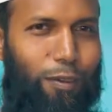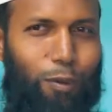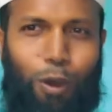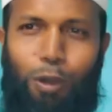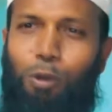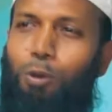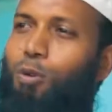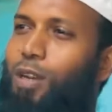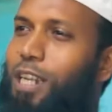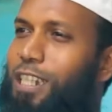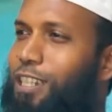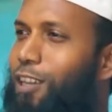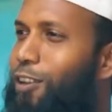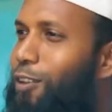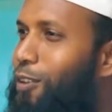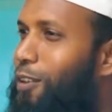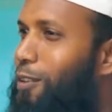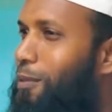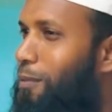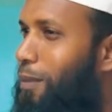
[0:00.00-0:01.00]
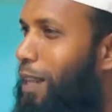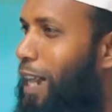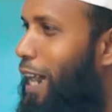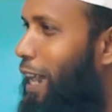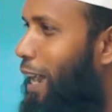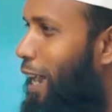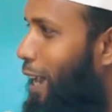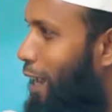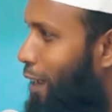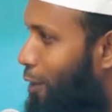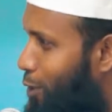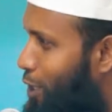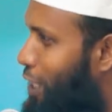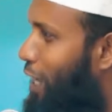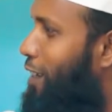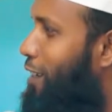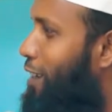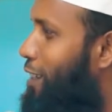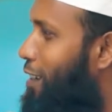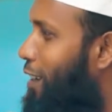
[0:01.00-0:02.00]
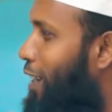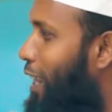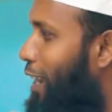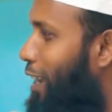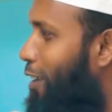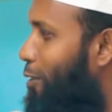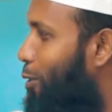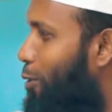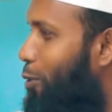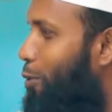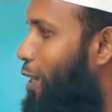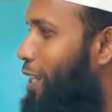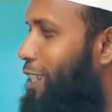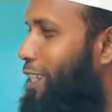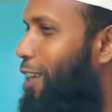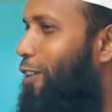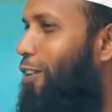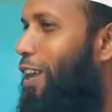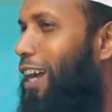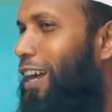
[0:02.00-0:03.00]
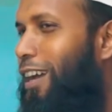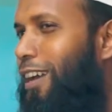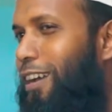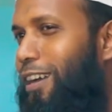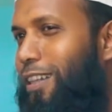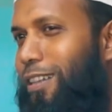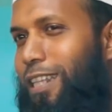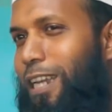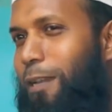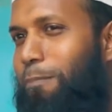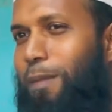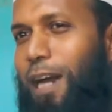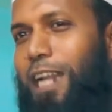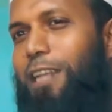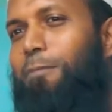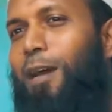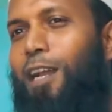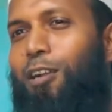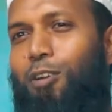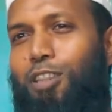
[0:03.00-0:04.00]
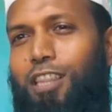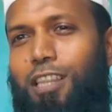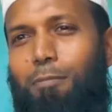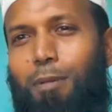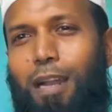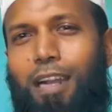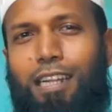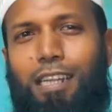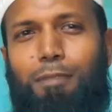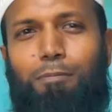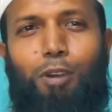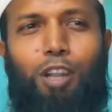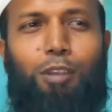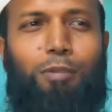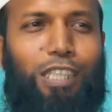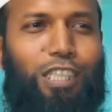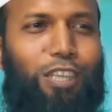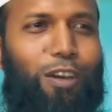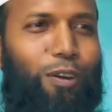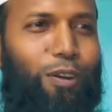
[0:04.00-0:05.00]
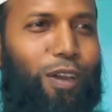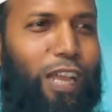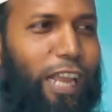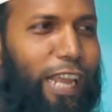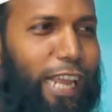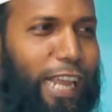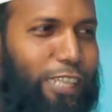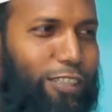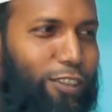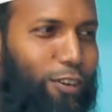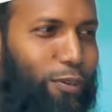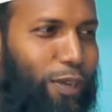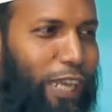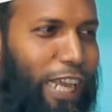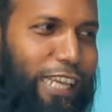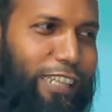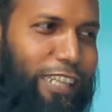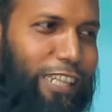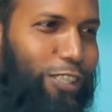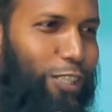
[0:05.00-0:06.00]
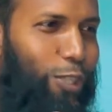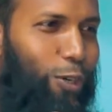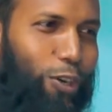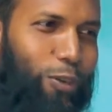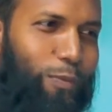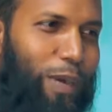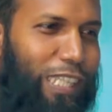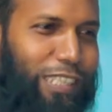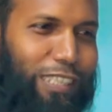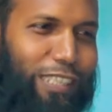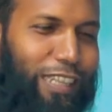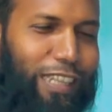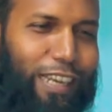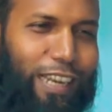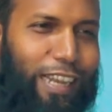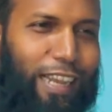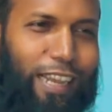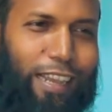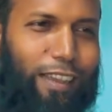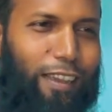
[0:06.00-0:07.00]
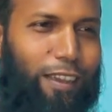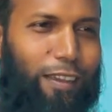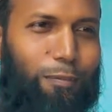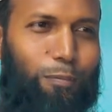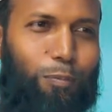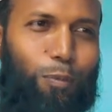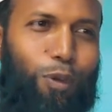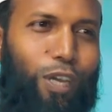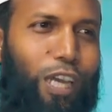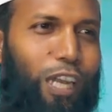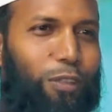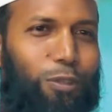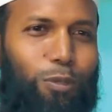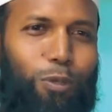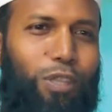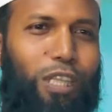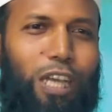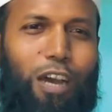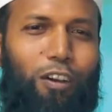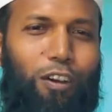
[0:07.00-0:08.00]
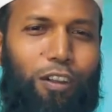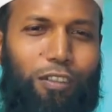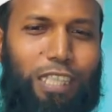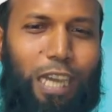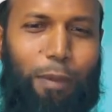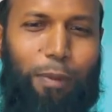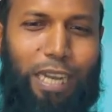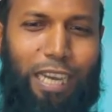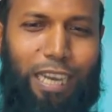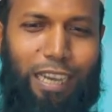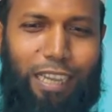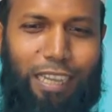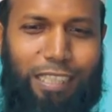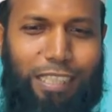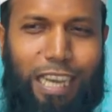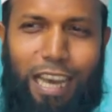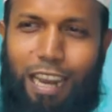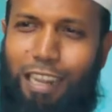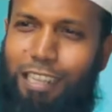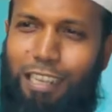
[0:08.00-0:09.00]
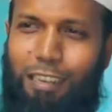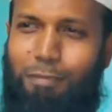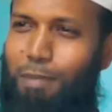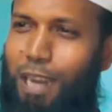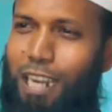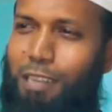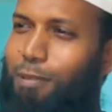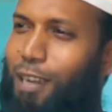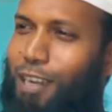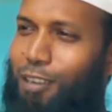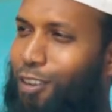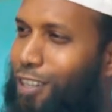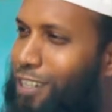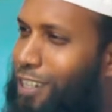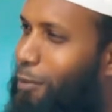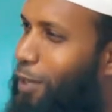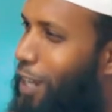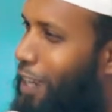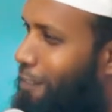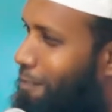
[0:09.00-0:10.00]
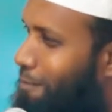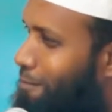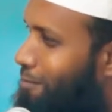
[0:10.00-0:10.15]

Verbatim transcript: অনুকূলে ছিল হুসাইন রাজহানের অনুকূলে ছিল না তিনি পানি পান করতে পারেননি পরিবার সহ এজন্য এই দিন ছোট বাচ্চাদেরকে বুকের দুধ খাওয়া যাবে না সারাদিন পানি পান করা যাবে না